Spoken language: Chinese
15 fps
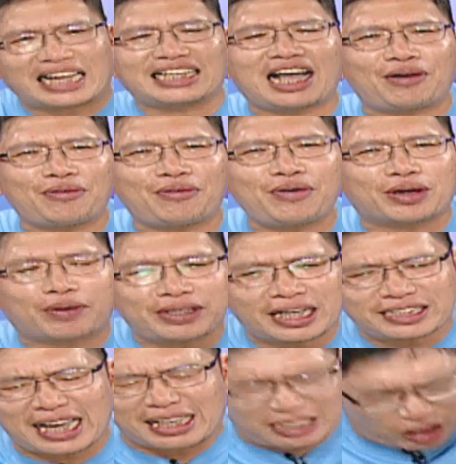只要抬到月关
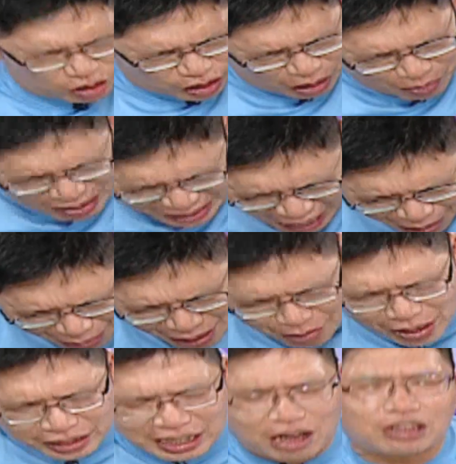键价，就是因为大盘
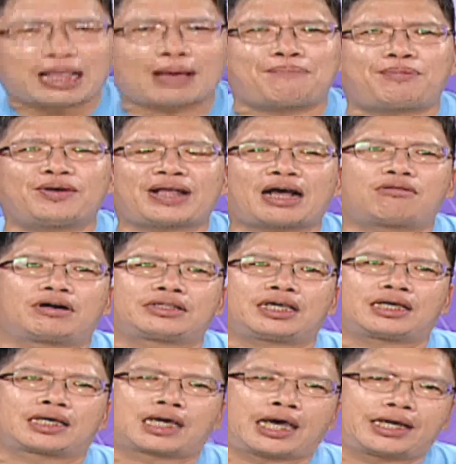月线红灯，不然我一
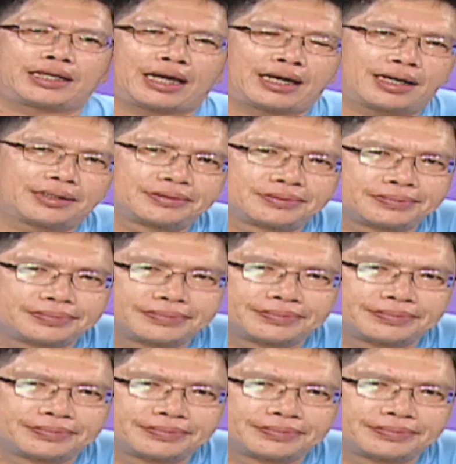定 K 它。